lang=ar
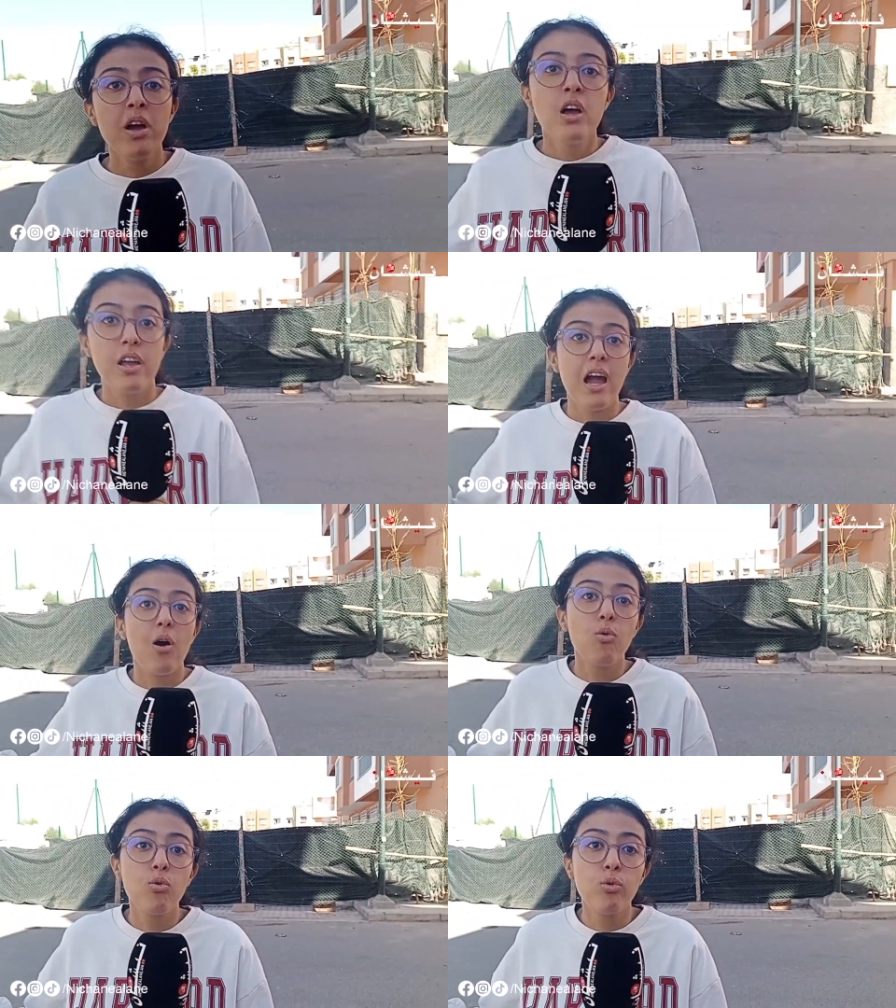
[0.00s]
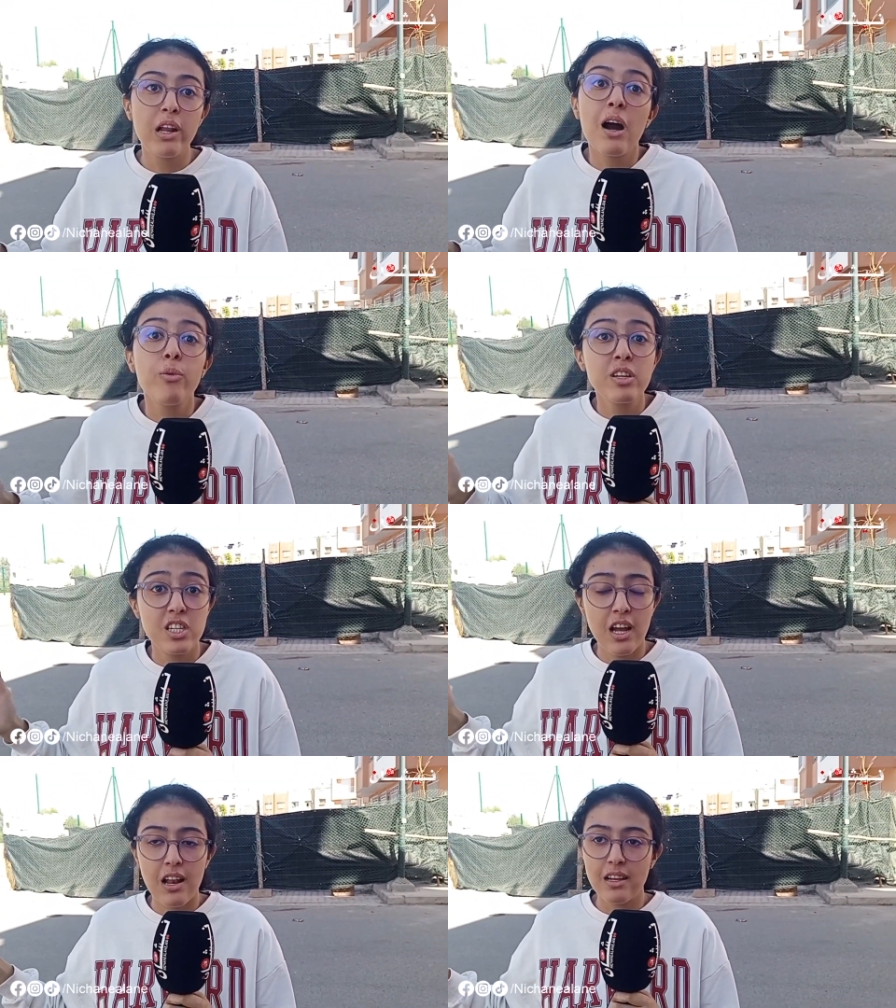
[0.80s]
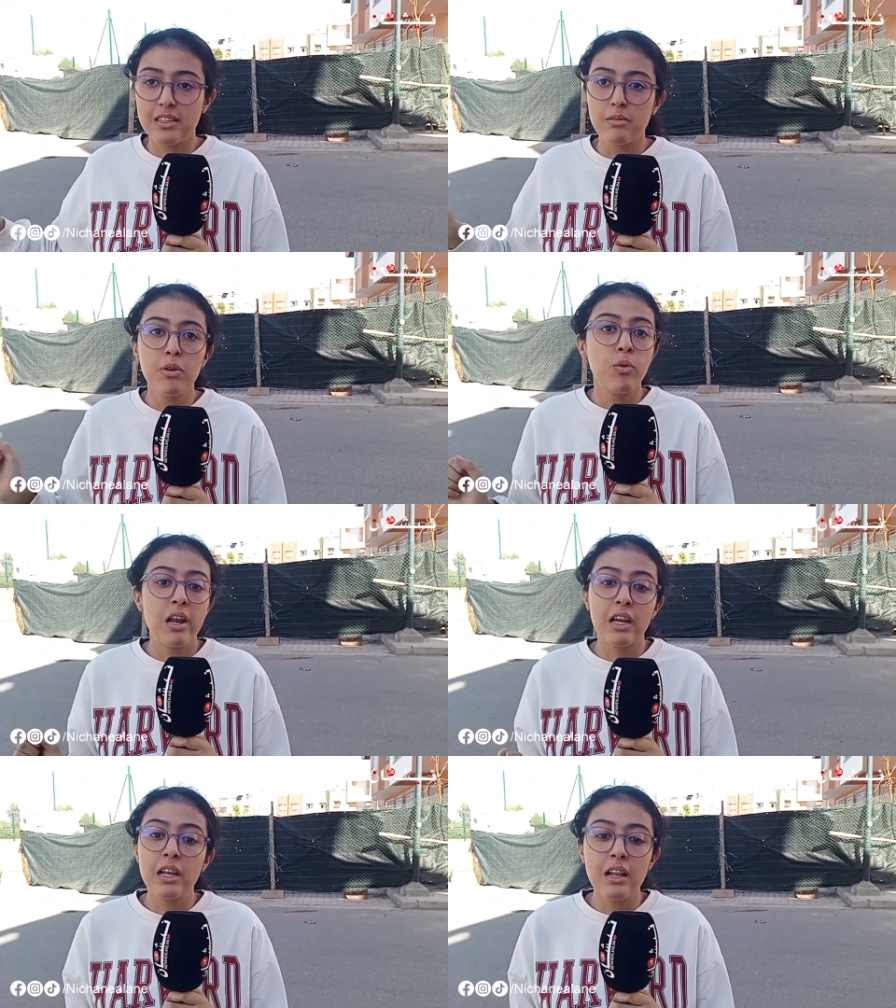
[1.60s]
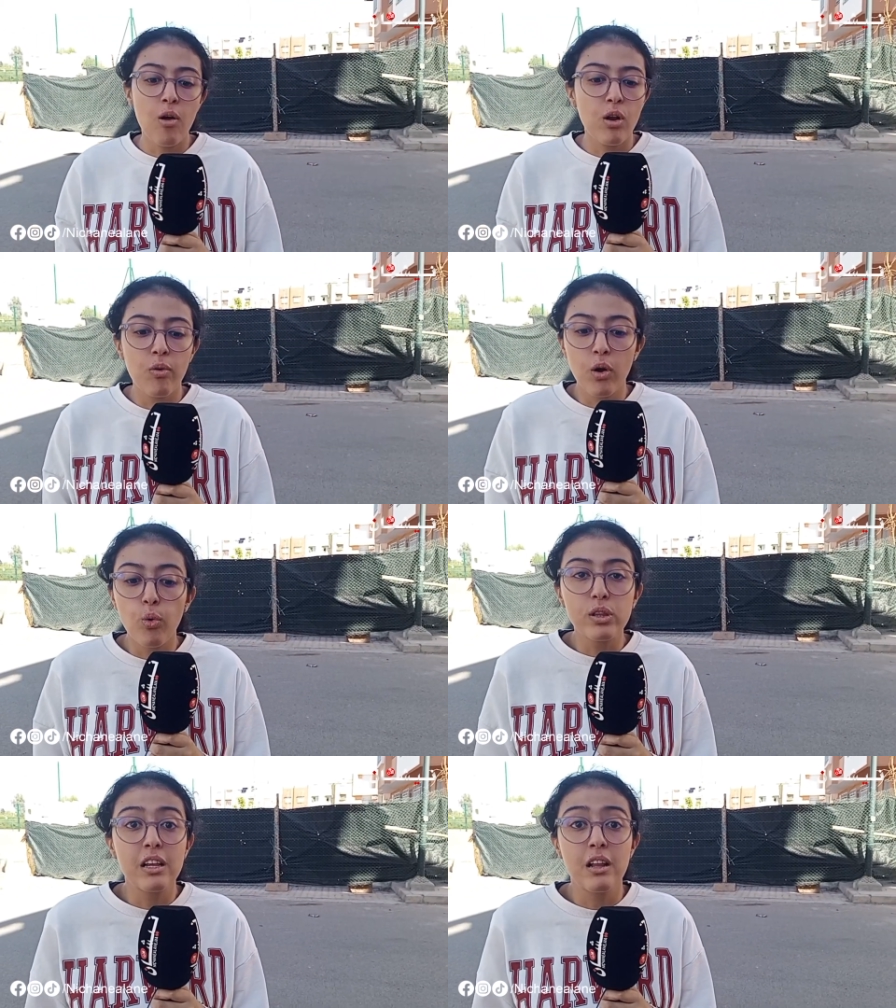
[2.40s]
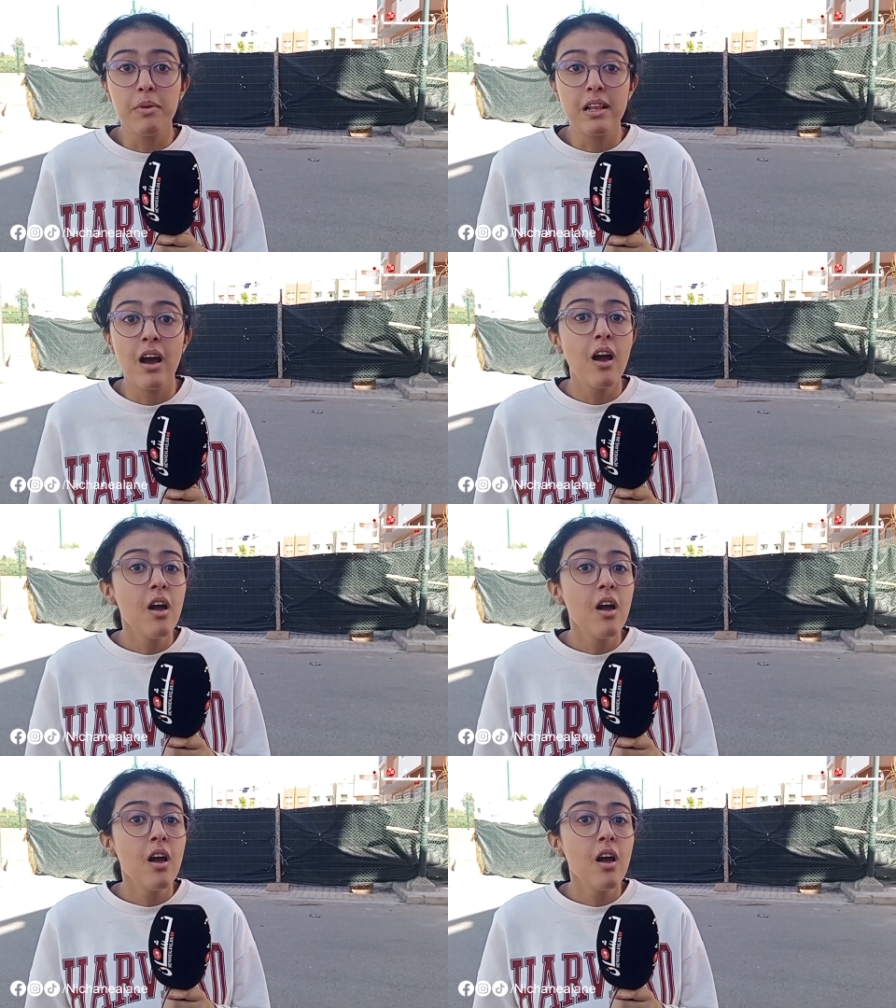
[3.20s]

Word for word: يحاولوا يلقاونا شي حل لهذا الزبل ولكن ولكن لا حول ولا قوه الا بالله